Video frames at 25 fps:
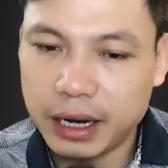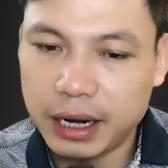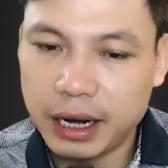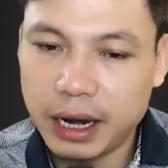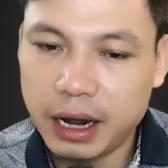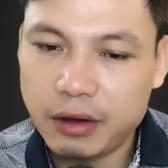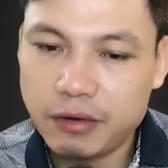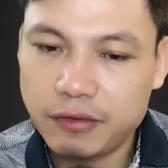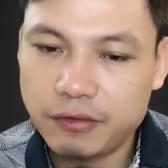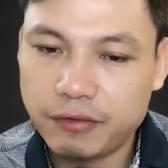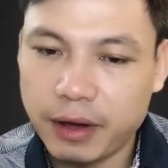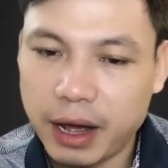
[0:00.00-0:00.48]

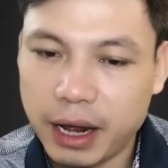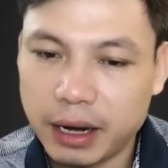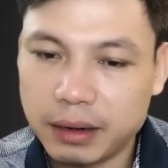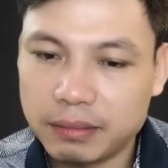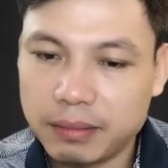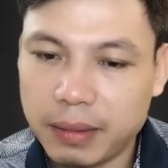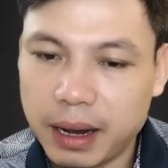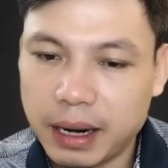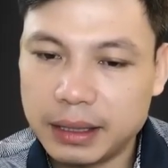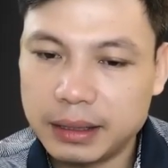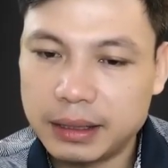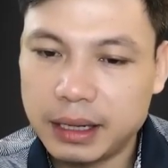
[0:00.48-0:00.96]
Chưa kịp
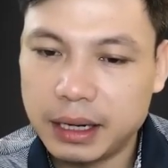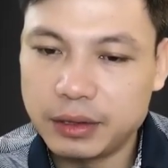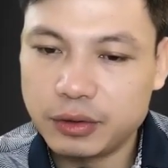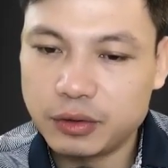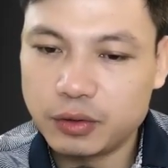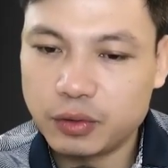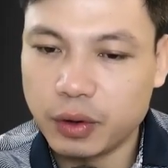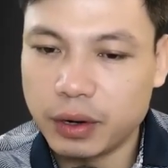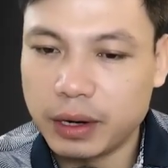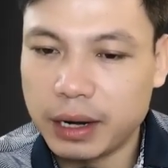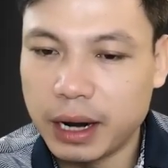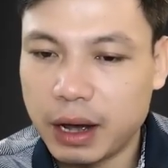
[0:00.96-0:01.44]
tránh thì đã
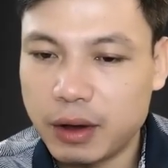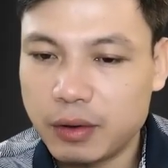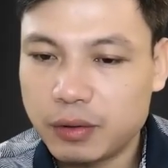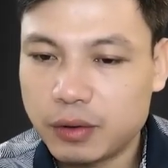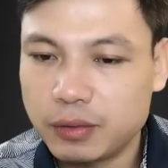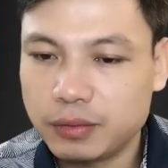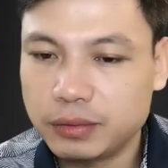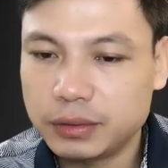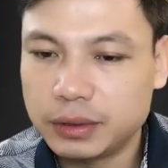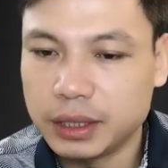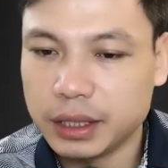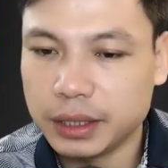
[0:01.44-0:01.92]
ăn ngay
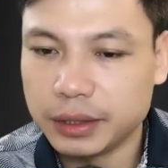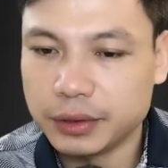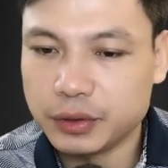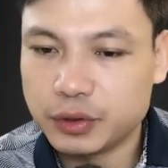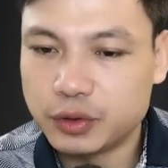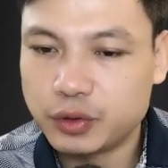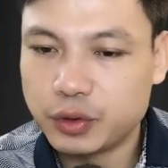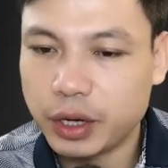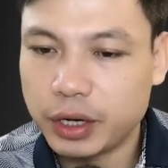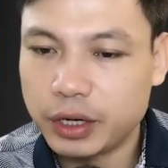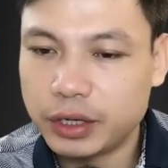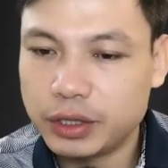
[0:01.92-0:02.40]
đôi
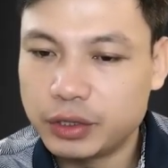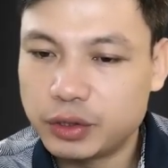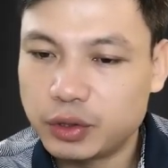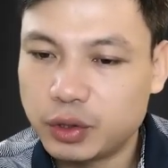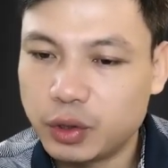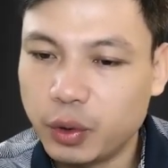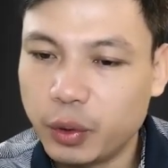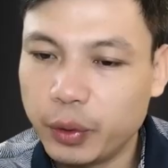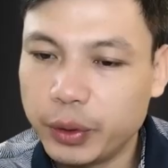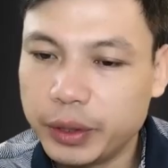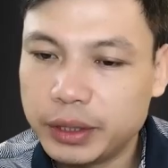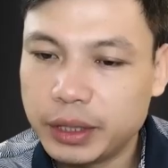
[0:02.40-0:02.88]
dép lao
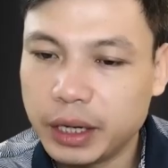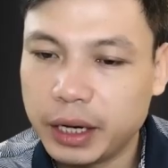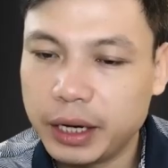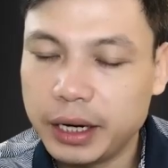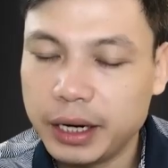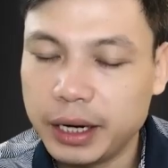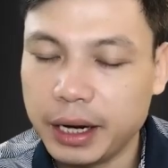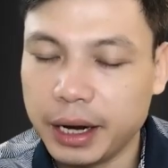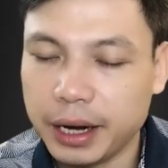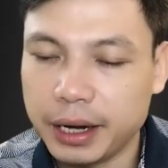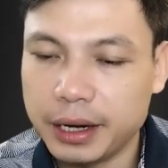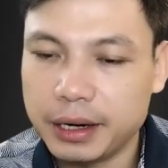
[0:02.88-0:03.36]
vào mặt,
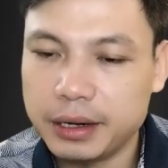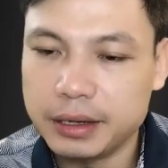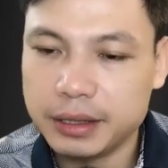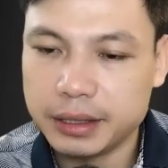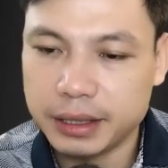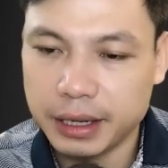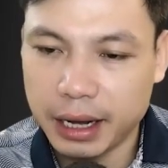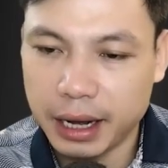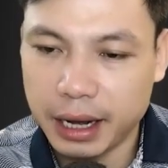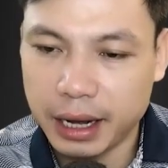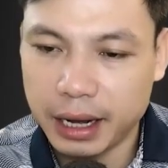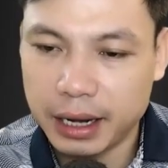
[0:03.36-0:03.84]
khiến
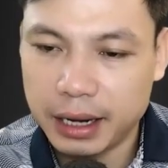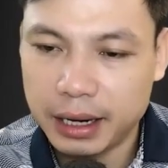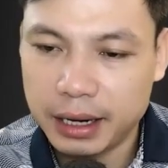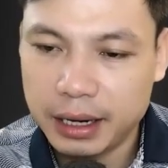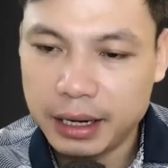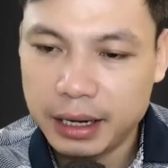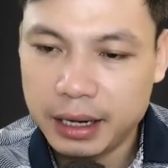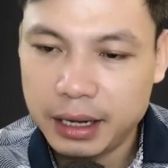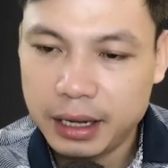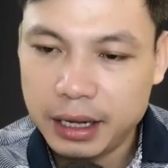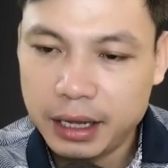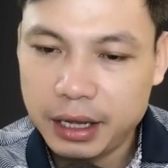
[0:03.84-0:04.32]
cho hắn
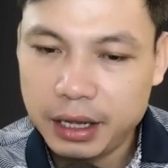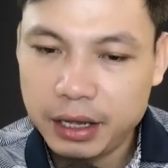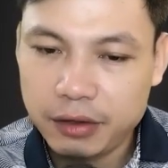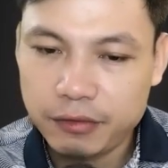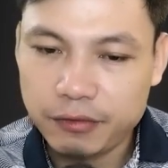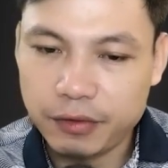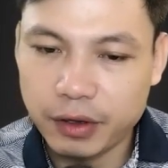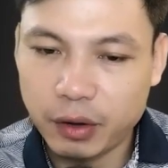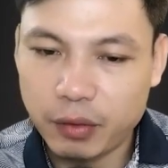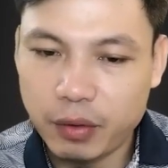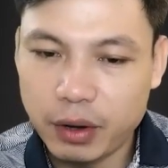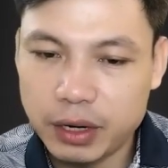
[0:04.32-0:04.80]
đầu đứng,
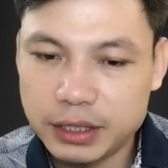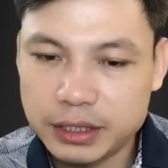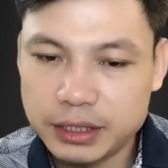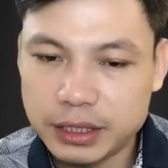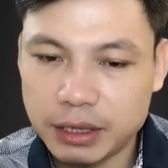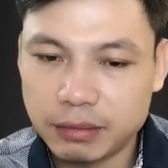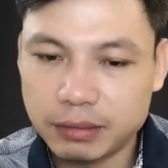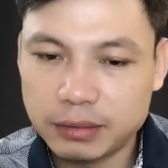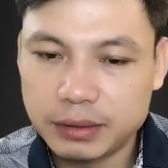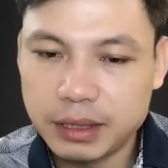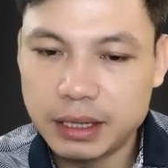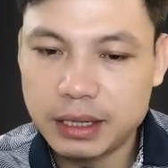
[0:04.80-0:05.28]
ôm
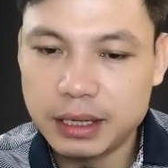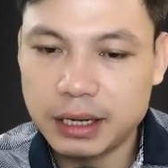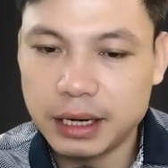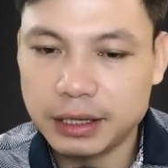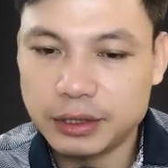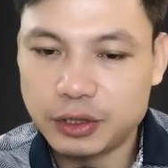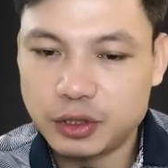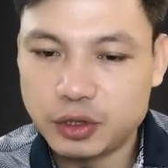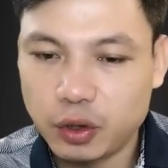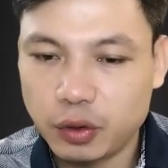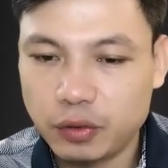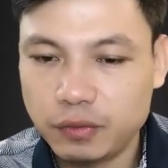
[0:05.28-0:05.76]
mặt ngồi
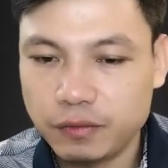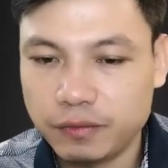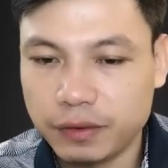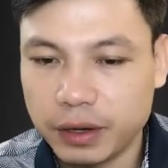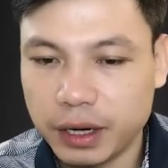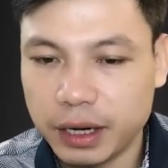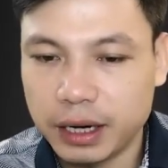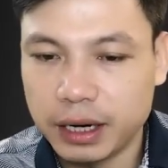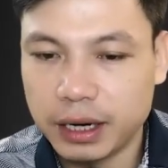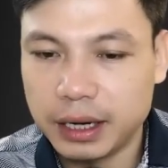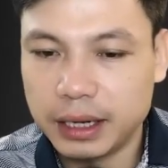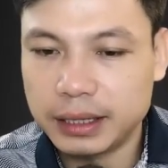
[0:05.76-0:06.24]
thụp xuống
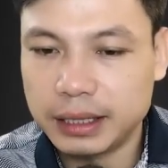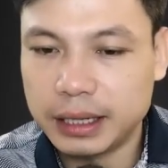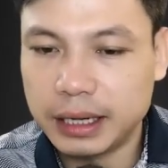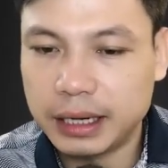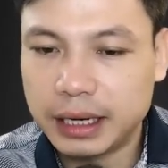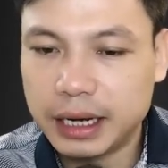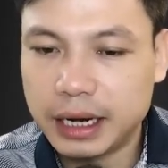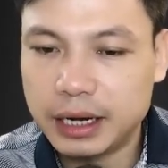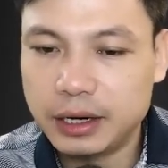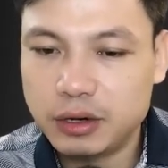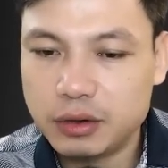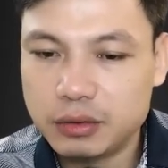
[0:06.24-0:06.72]
đất,
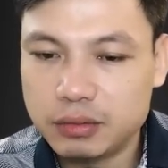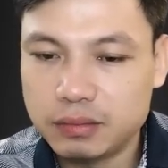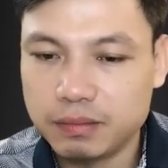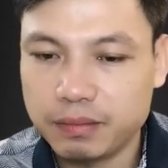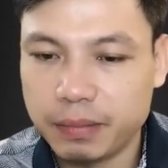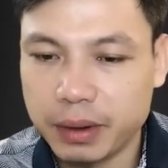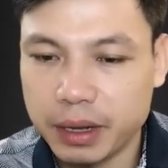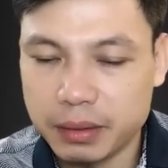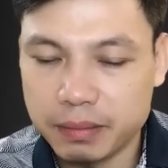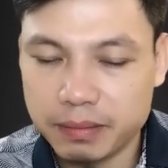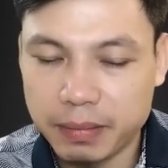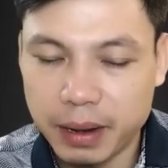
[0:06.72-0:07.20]
mắt đã
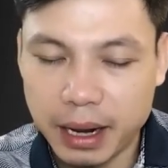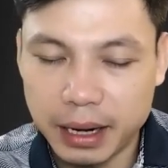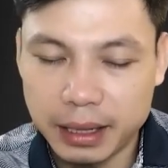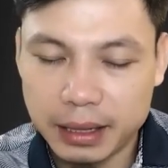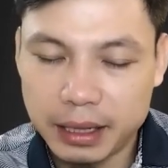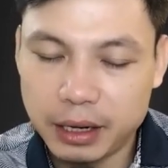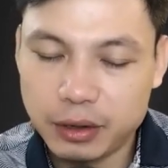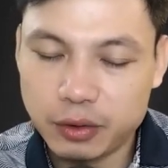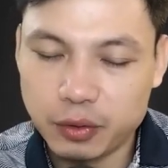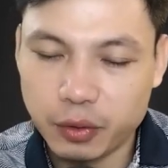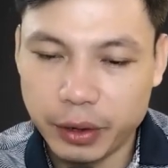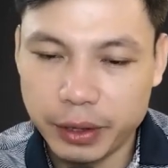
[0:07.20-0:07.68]
rơm rớm
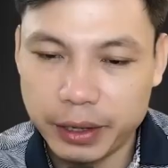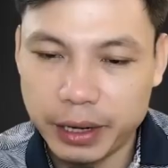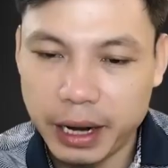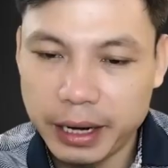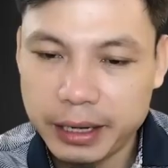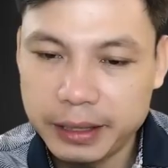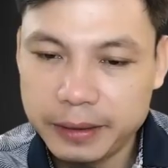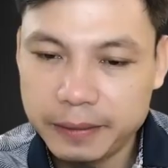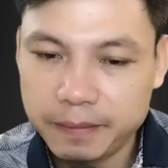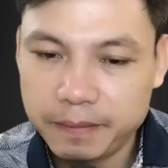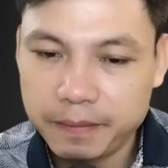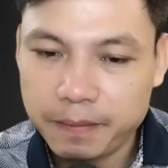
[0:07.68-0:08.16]
nước.
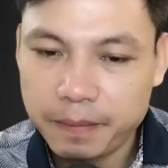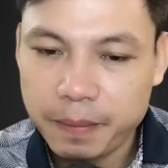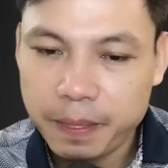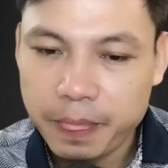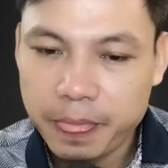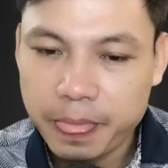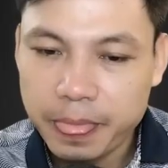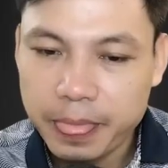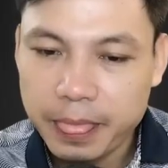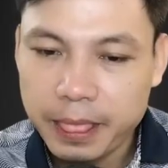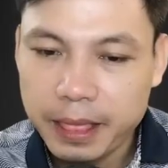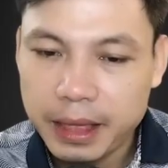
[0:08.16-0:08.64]

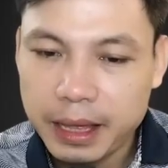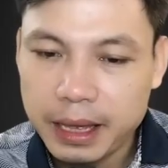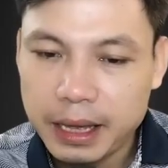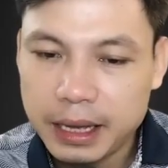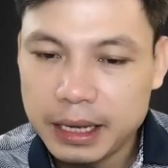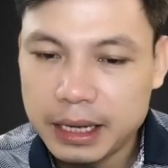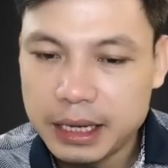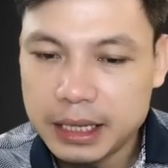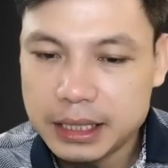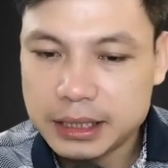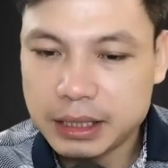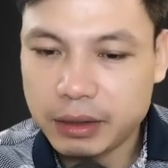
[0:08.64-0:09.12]
Mày
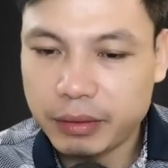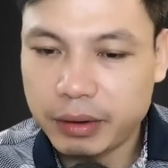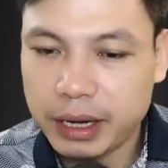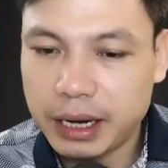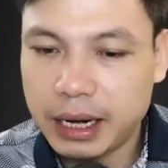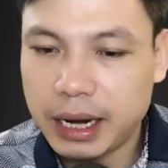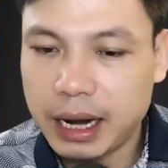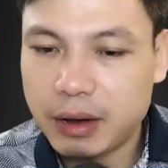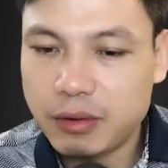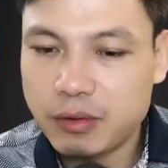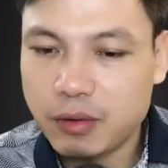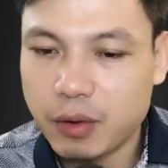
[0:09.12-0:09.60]
vẫn chưa
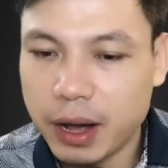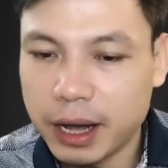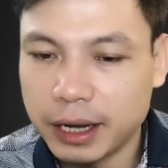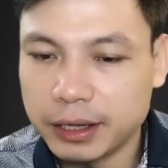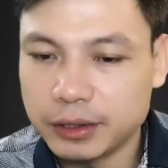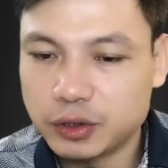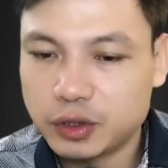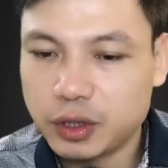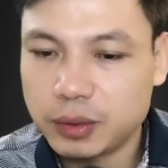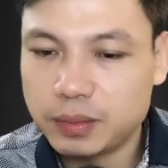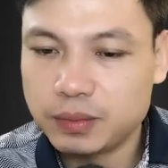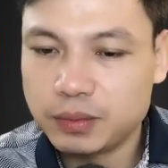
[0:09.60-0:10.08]
chừa cái
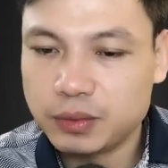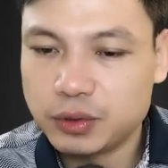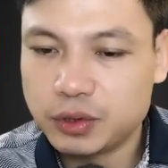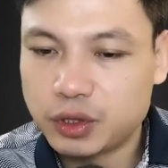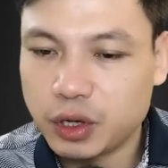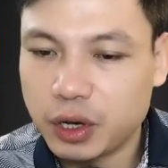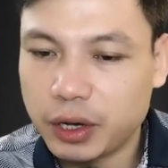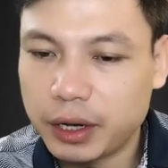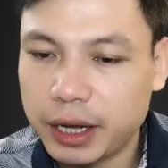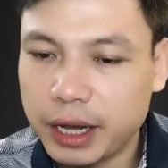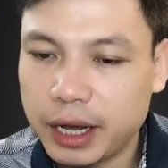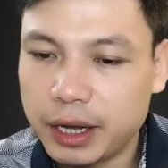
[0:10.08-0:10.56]
thói chơi ngu
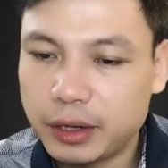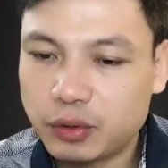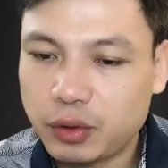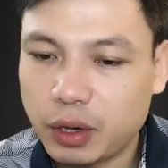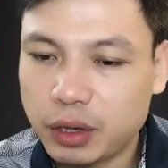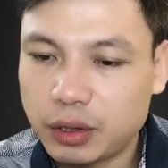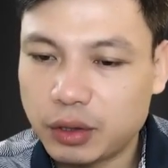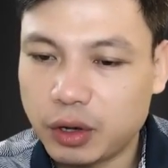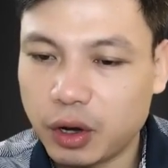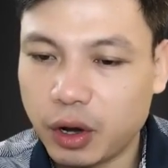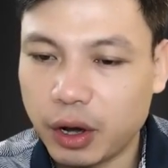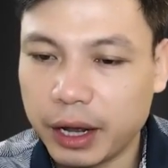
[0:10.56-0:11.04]
hả?
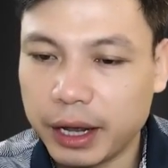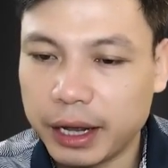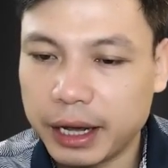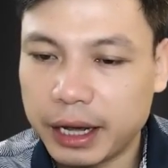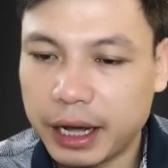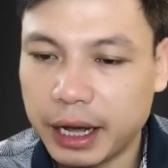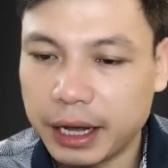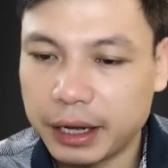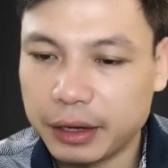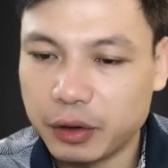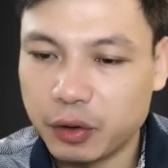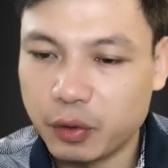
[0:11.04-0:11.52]
Lâu
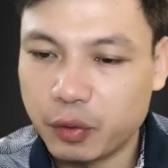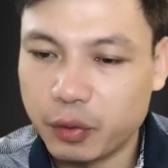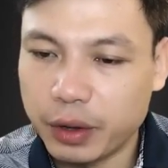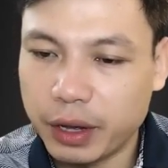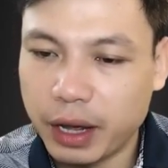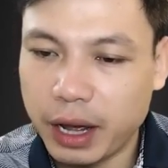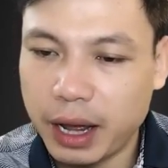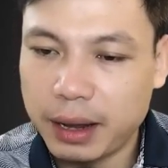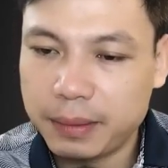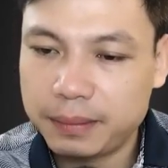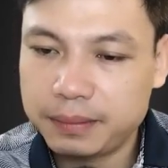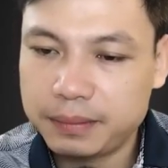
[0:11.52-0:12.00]
lâu không bị
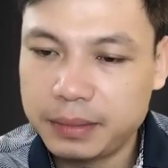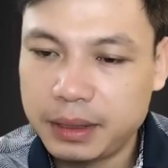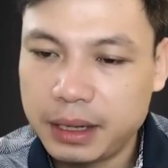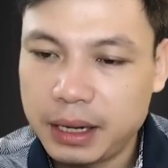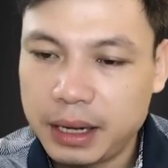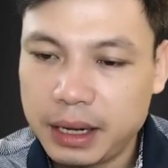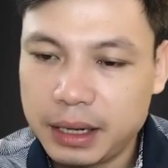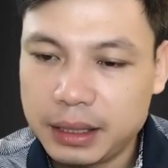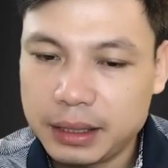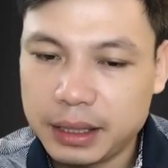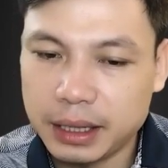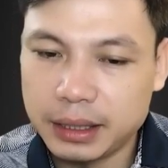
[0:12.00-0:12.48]
ăn đánh
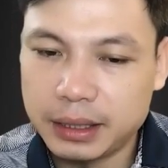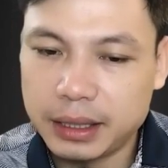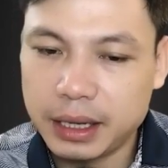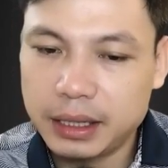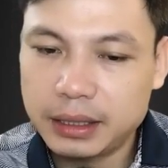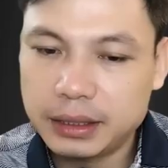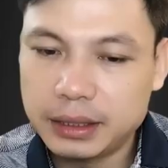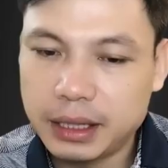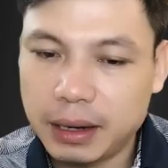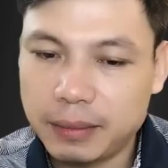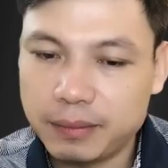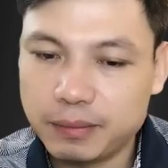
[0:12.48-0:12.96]
cho nên nhớ
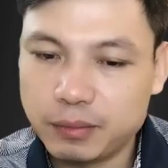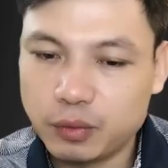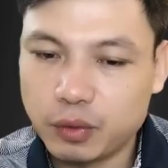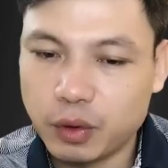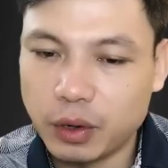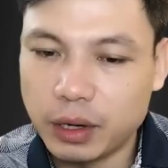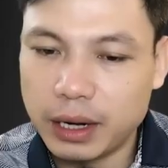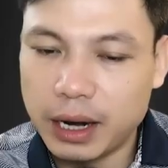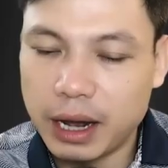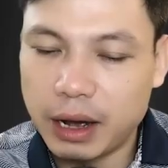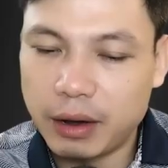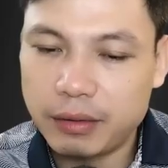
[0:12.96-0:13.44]
mùi phải
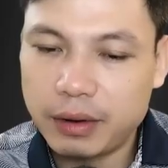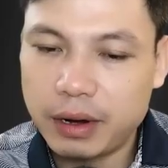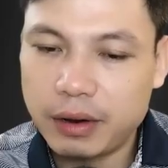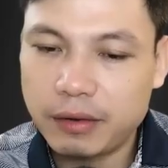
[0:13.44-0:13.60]
không?